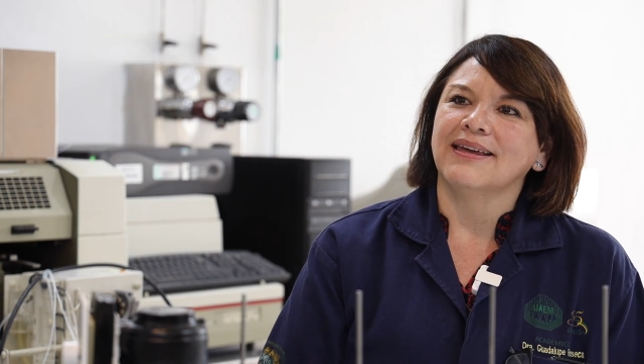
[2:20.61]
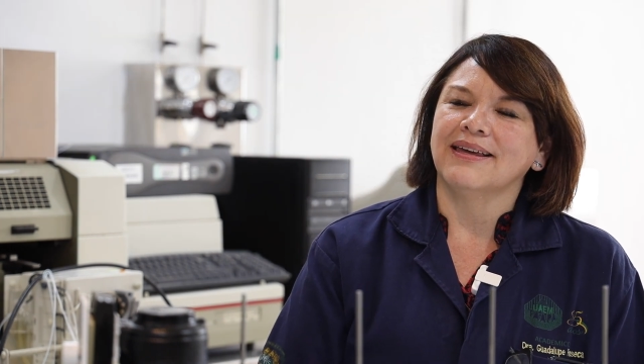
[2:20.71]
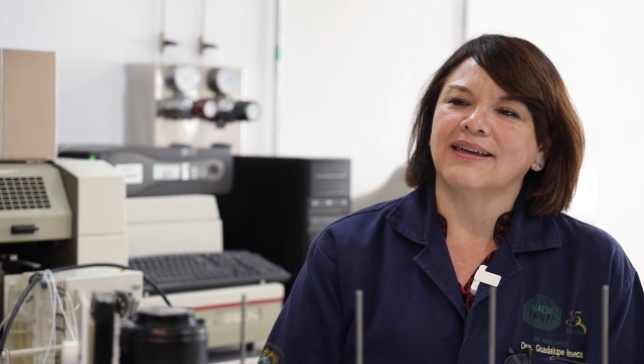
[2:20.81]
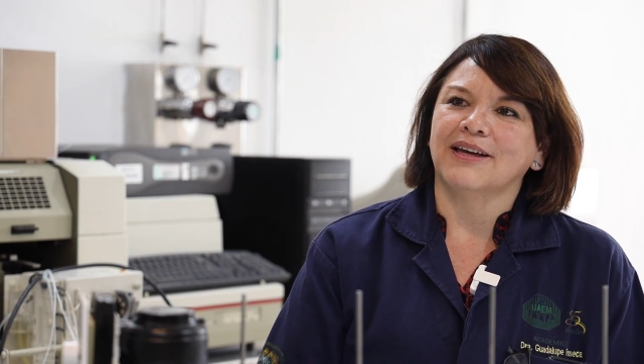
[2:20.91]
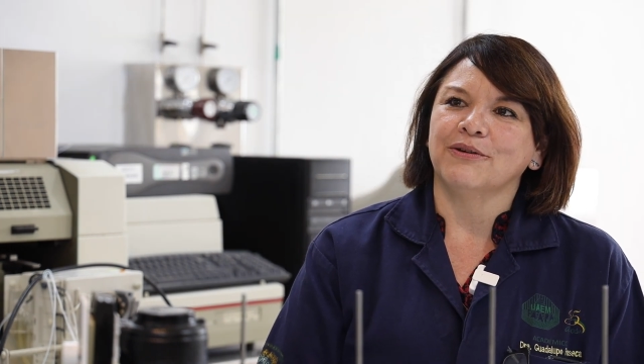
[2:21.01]

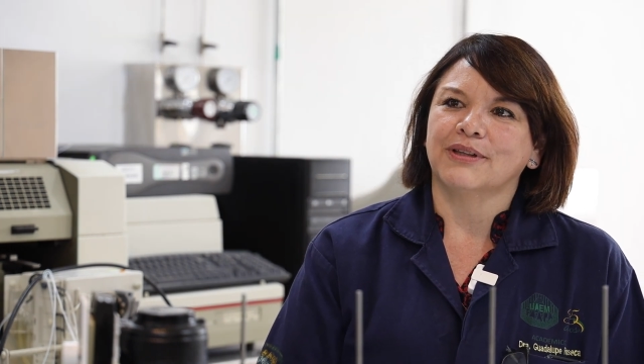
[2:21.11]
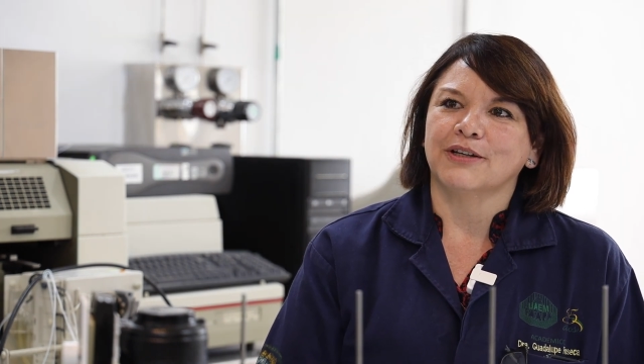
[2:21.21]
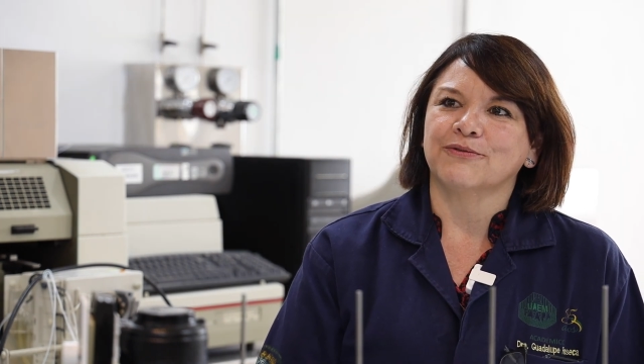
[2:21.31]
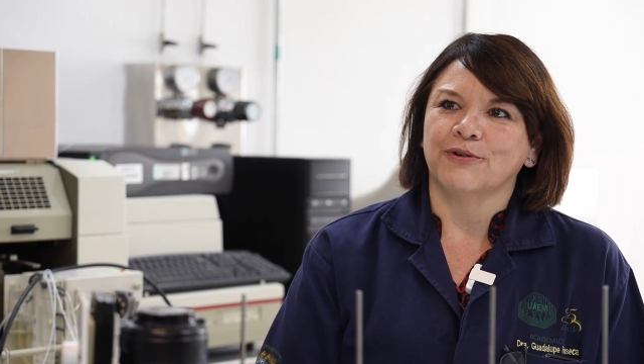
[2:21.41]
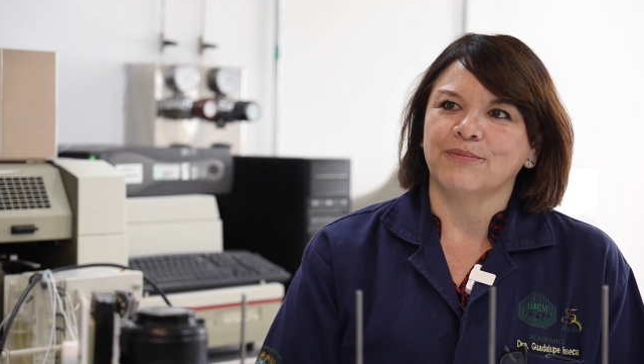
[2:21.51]
y que hay
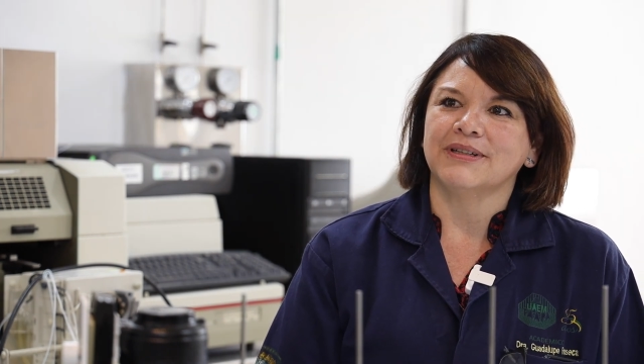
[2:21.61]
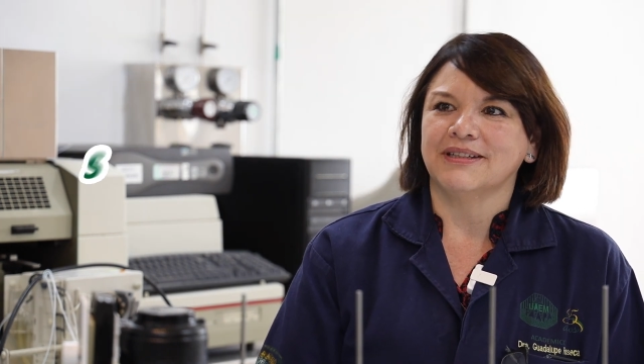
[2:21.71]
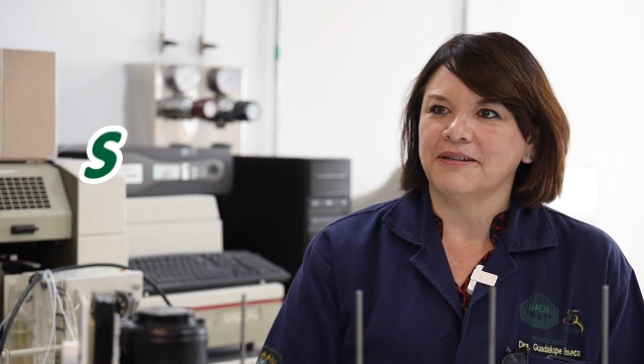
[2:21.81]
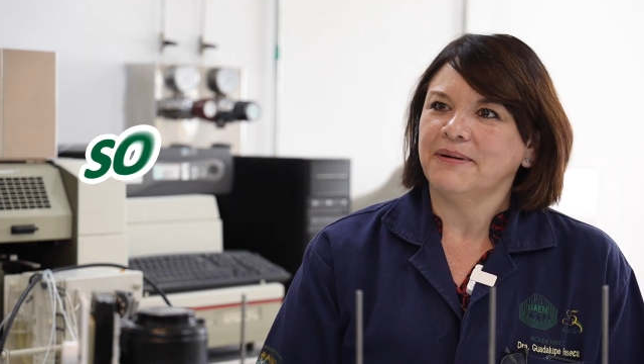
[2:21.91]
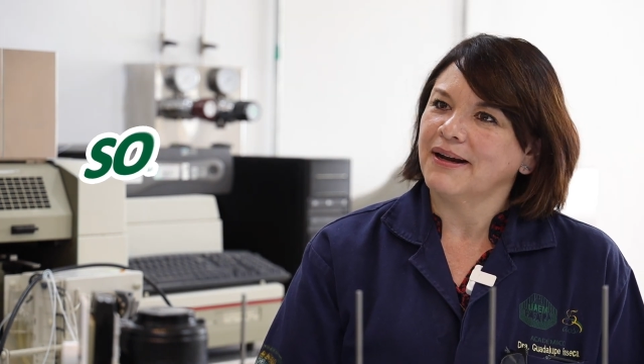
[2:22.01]
otras
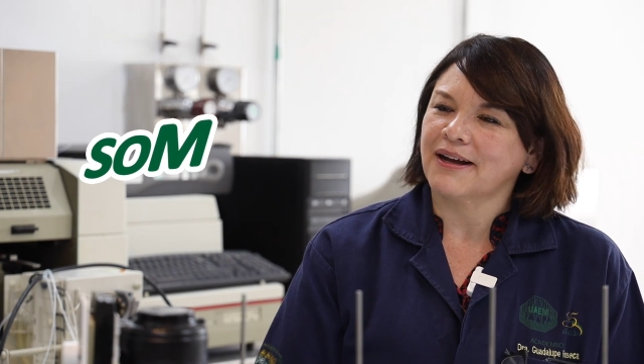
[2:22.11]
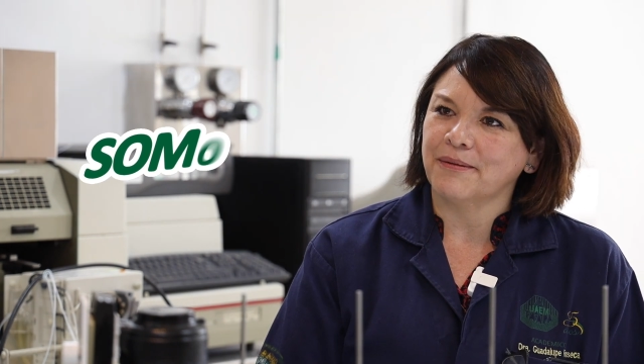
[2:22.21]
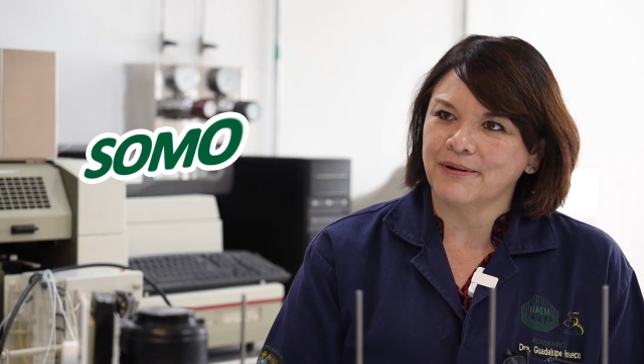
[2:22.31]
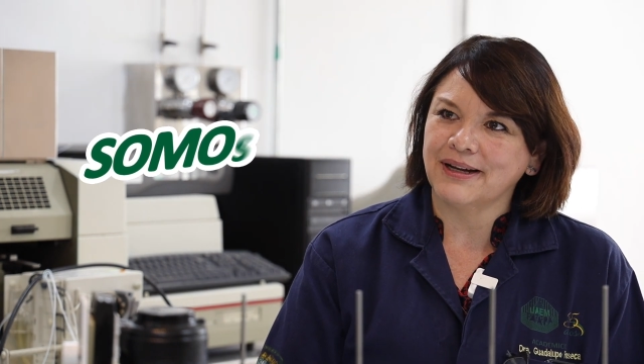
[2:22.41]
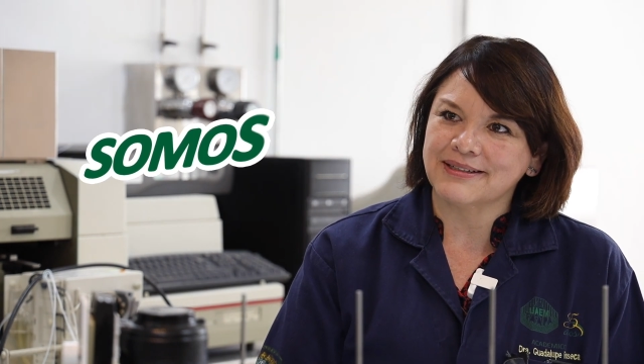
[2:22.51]
formas de llevar a
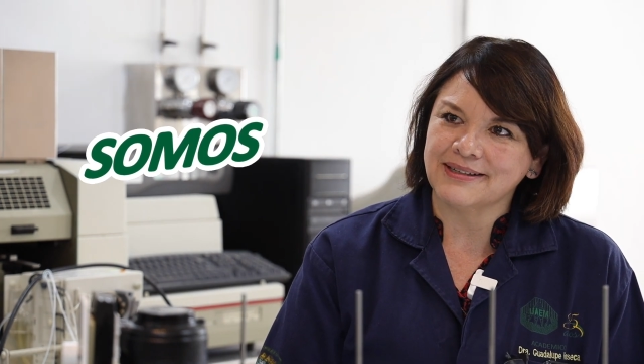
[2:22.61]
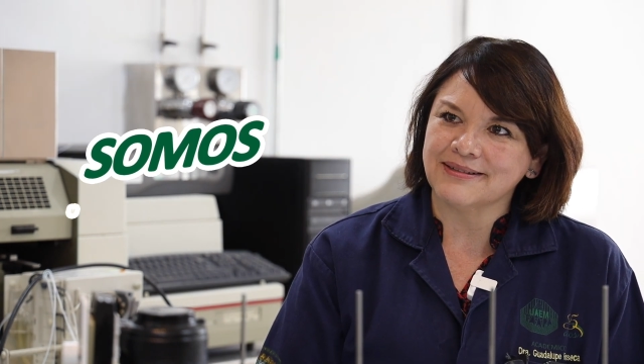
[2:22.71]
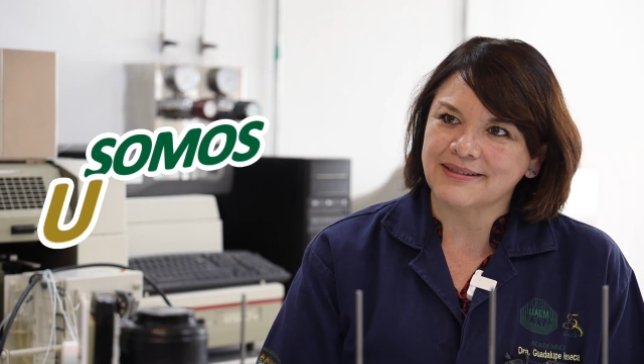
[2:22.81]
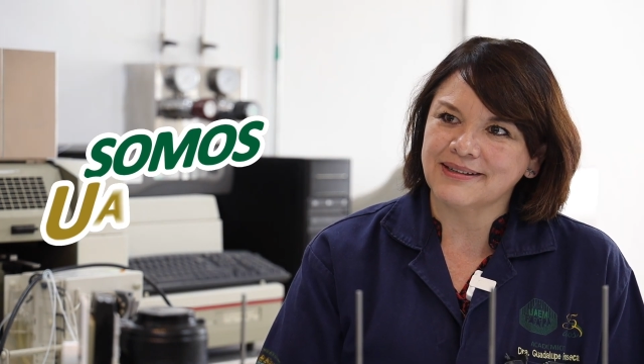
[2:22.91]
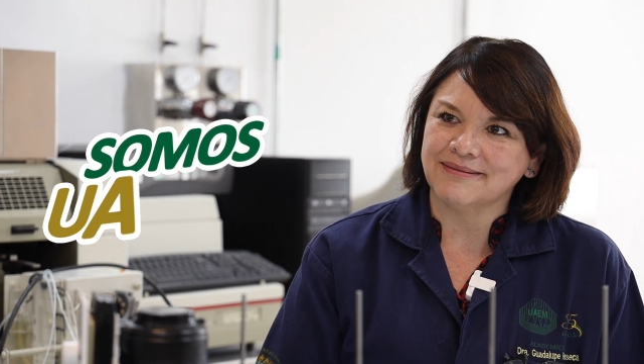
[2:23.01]
cabo la
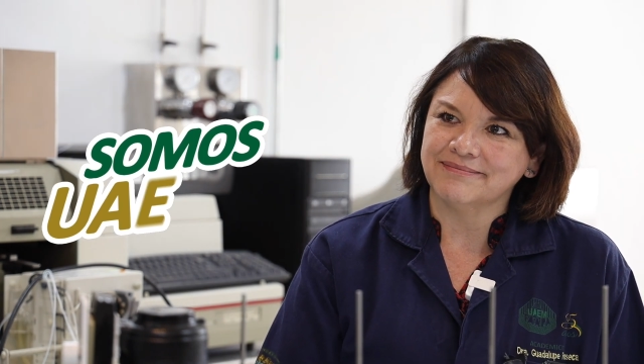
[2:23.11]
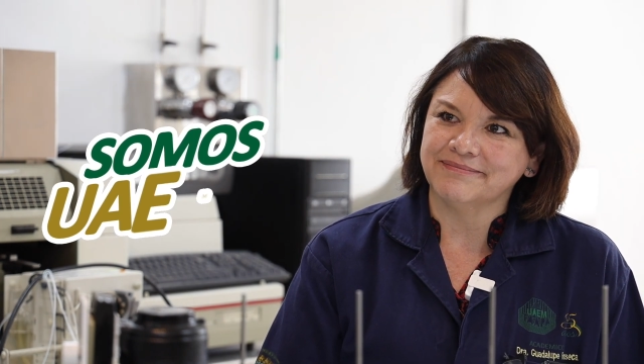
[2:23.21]
ciencia.